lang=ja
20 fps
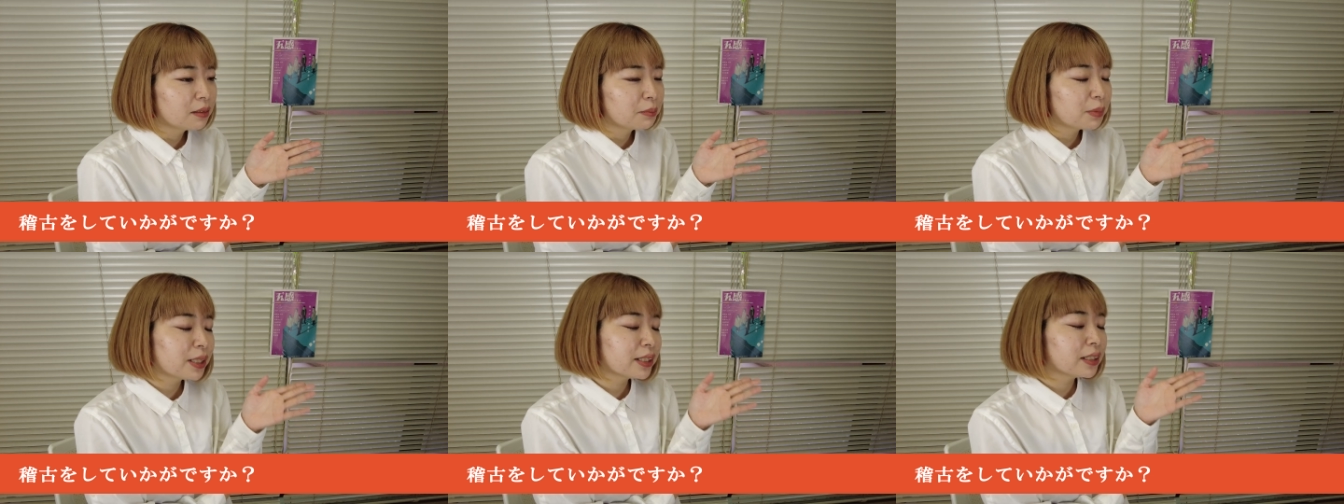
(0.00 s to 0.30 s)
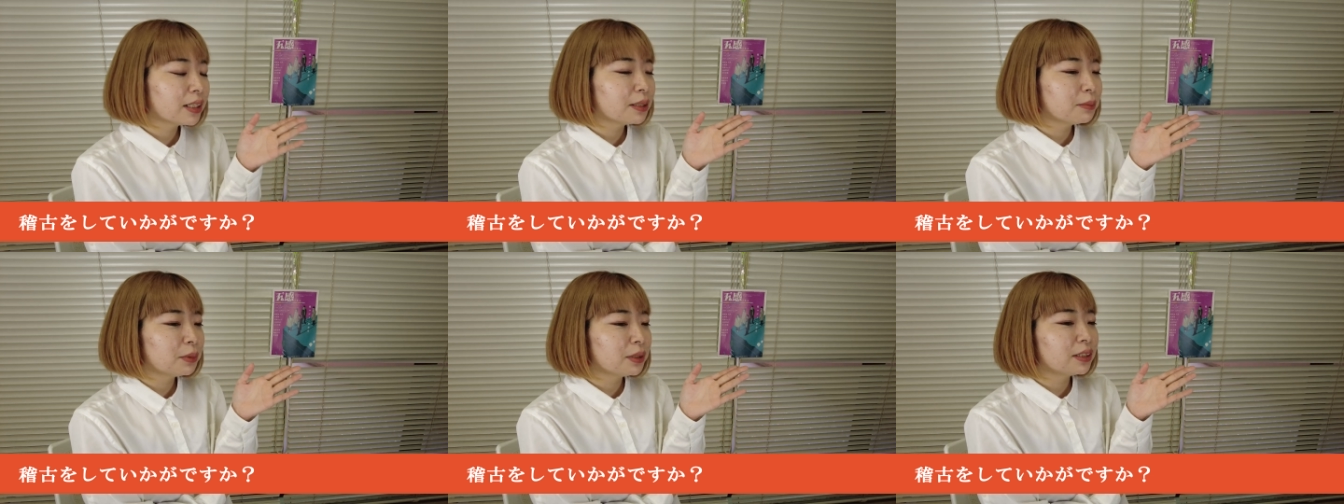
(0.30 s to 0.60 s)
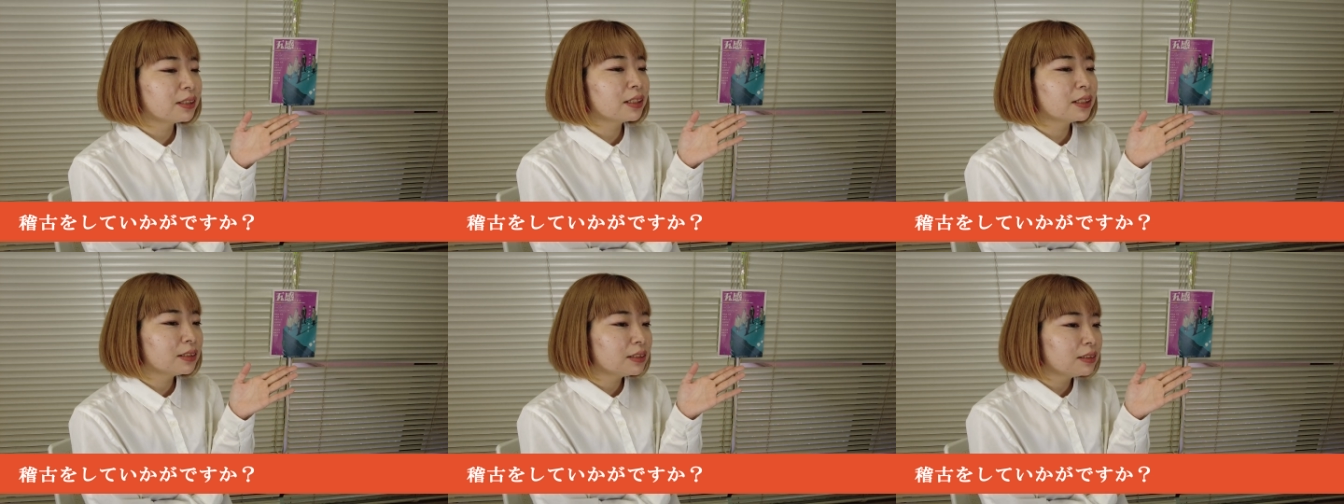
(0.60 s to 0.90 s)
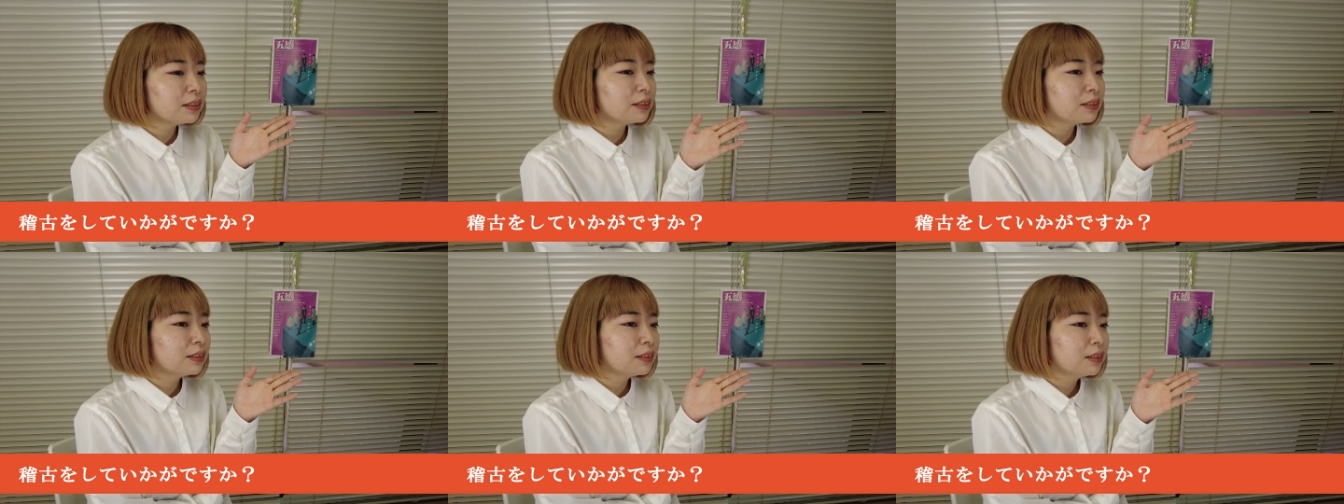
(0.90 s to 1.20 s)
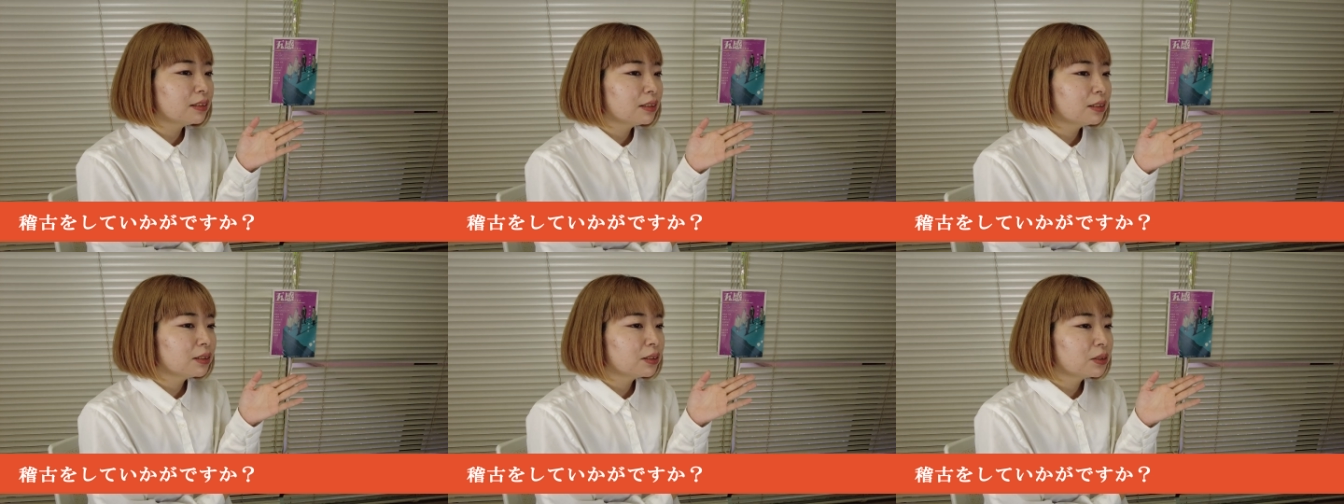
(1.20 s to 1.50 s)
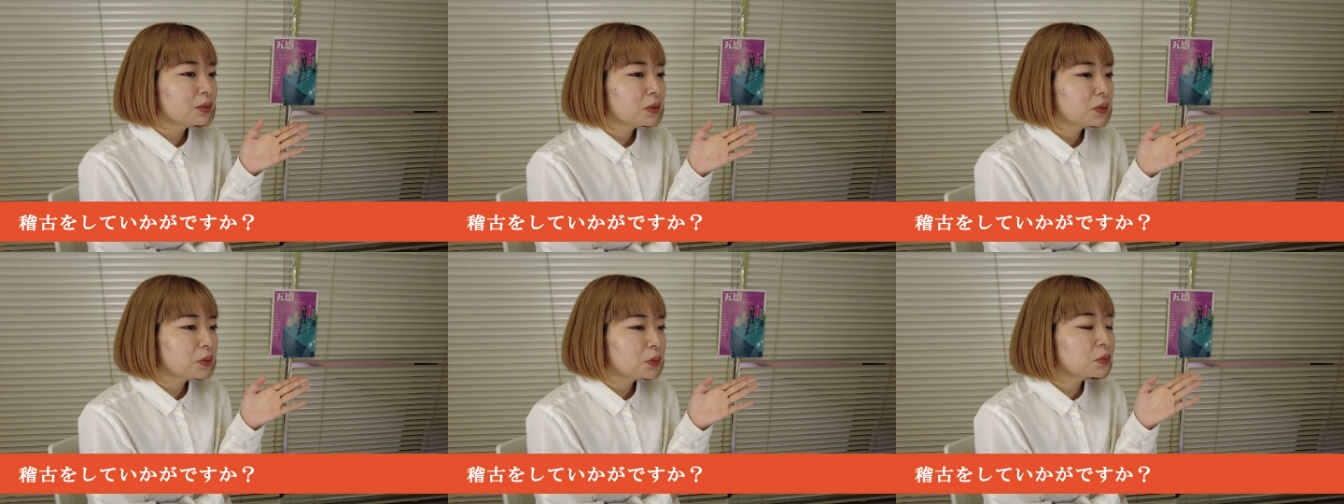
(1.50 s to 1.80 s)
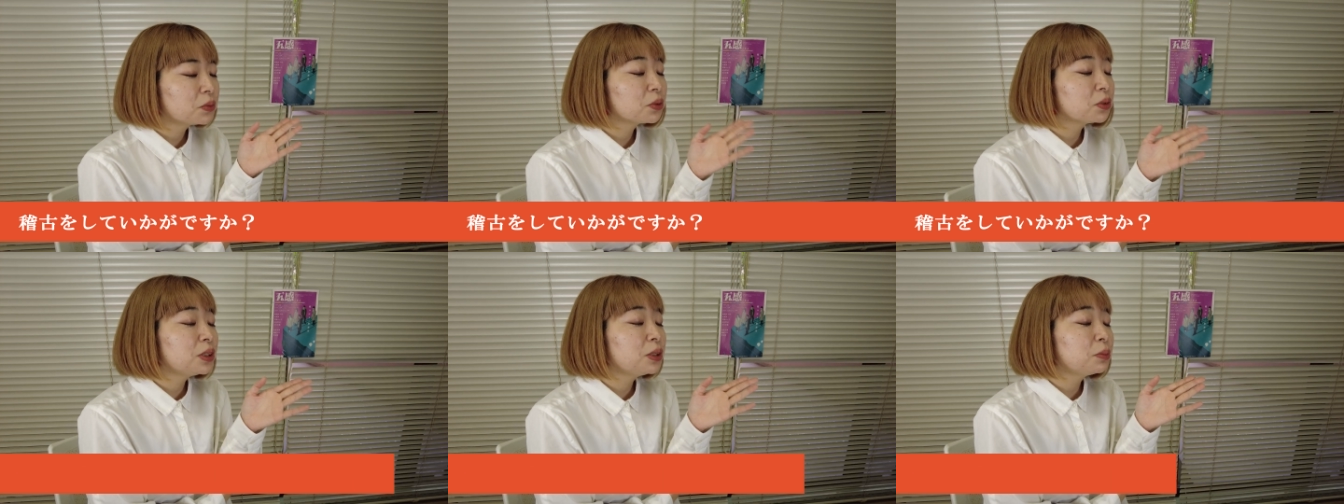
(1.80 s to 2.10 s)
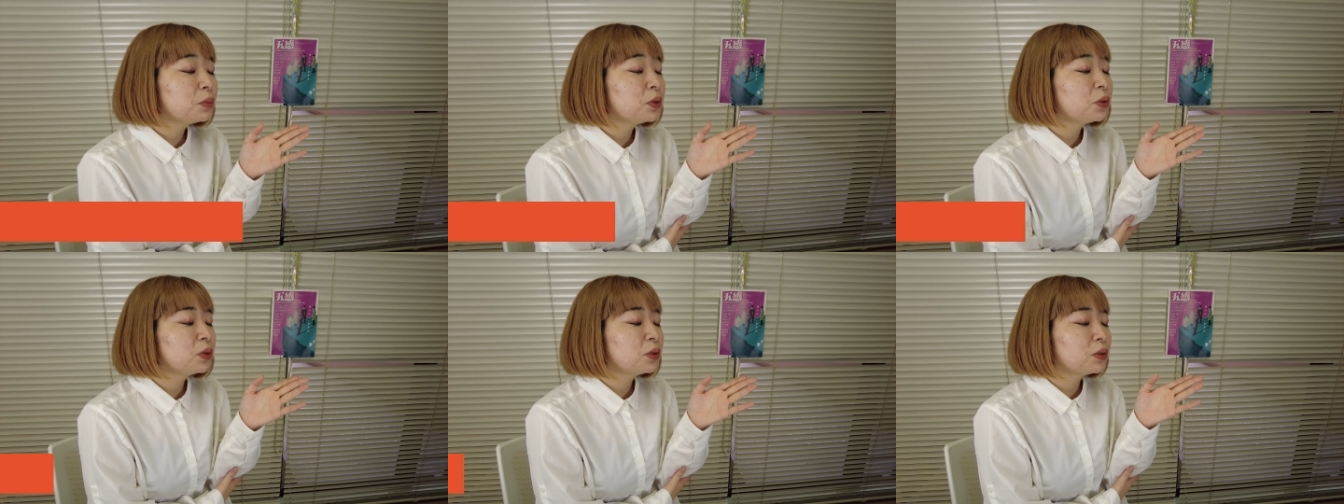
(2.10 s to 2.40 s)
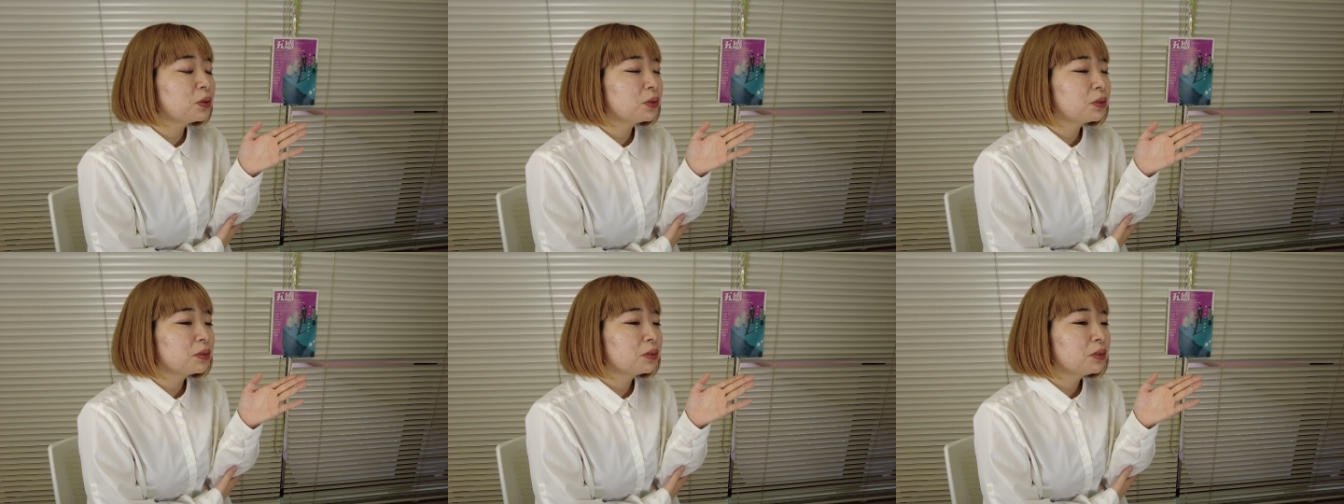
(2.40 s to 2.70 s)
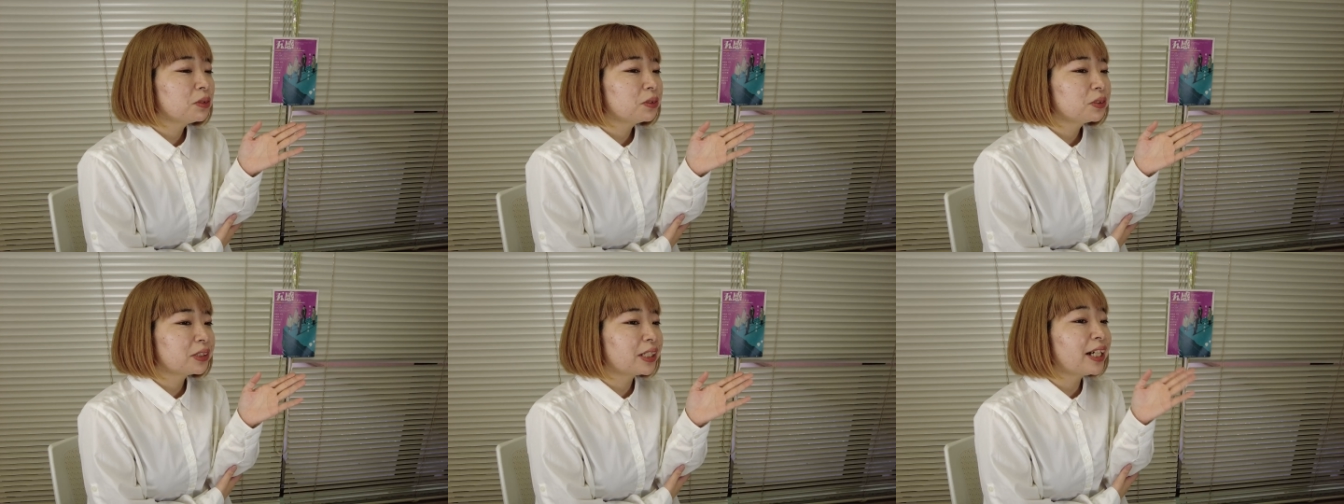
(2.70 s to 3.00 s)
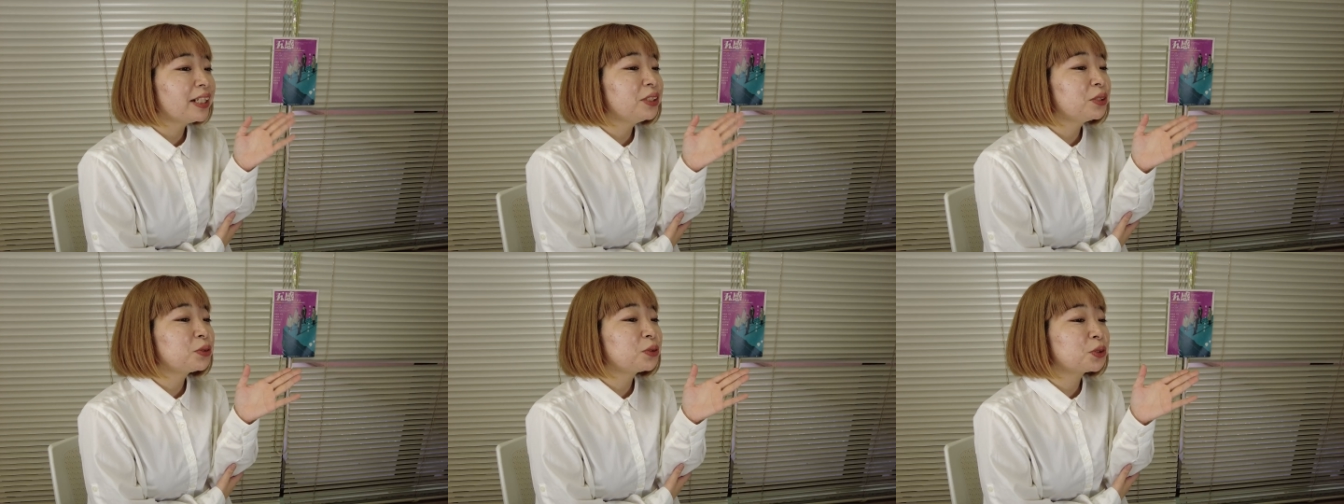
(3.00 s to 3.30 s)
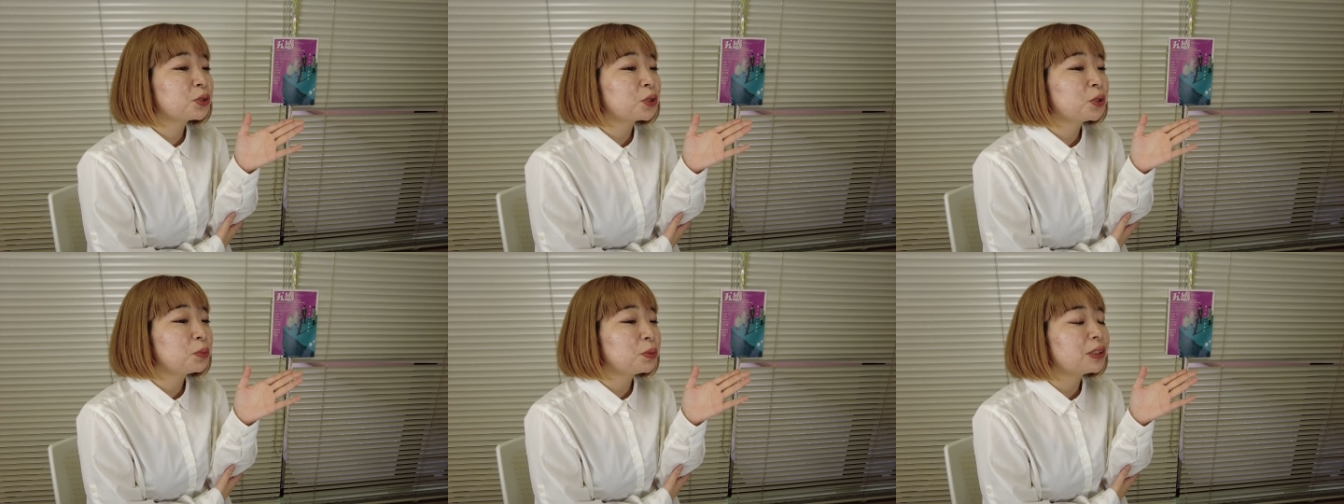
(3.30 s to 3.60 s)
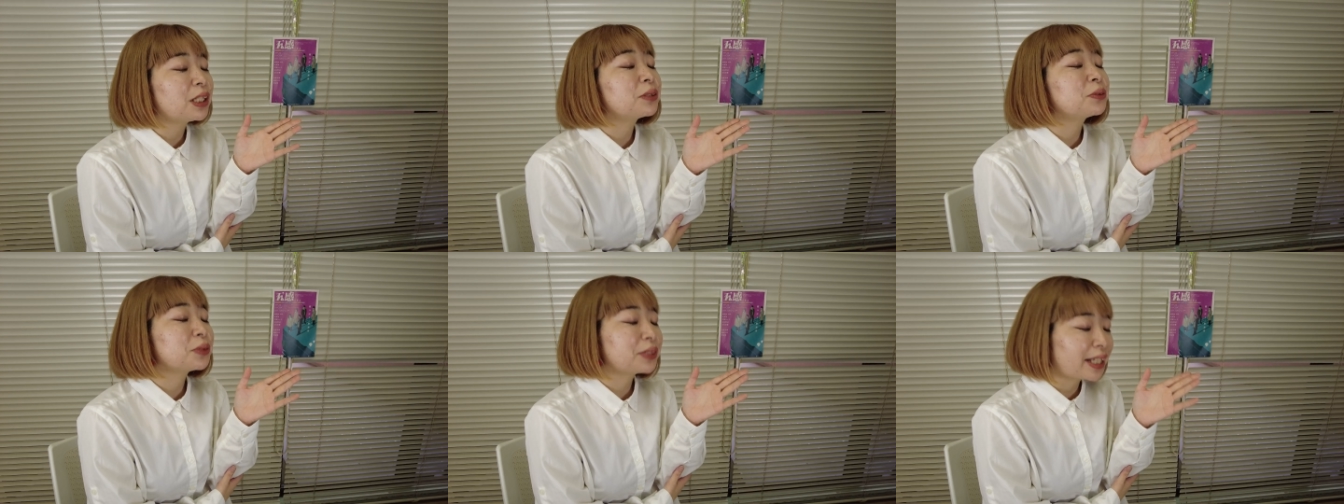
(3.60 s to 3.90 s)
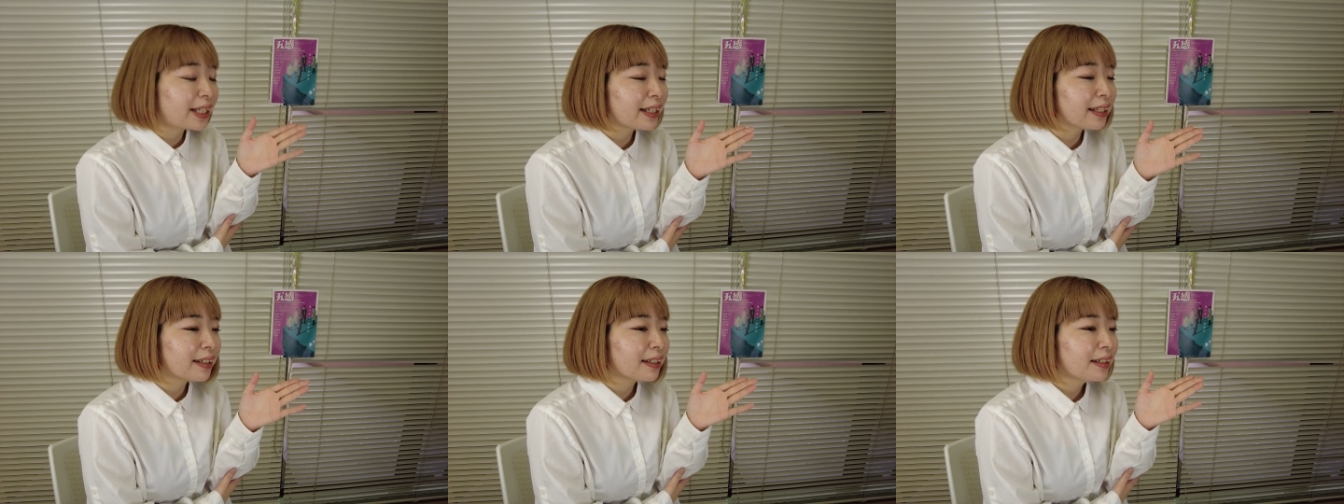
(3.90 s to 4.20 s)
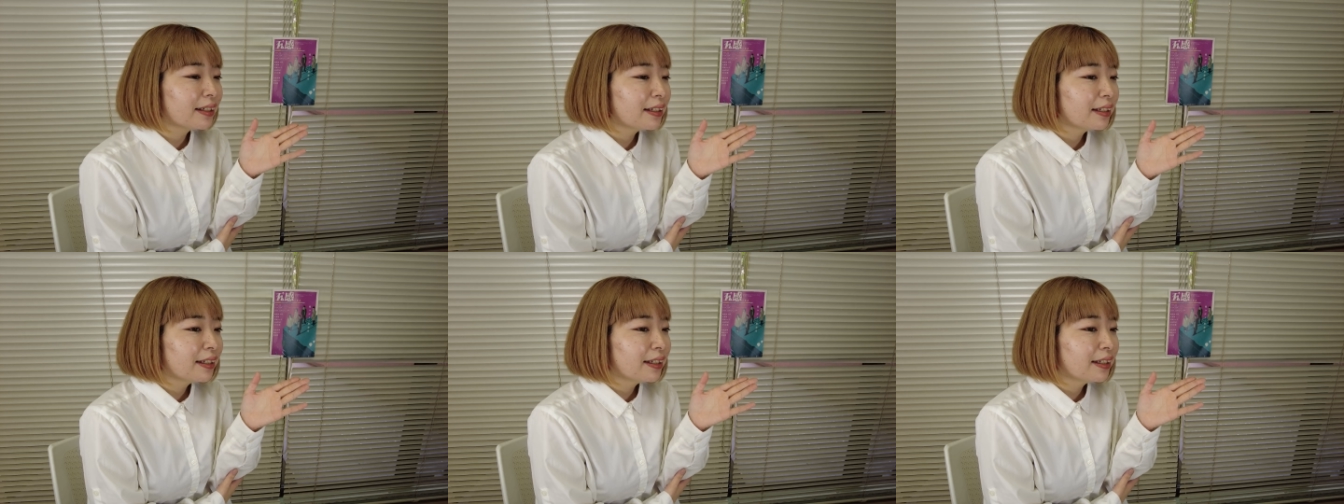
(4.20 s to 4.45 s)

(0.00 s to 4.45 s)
毎回毎回本当にもう体力勝負なので、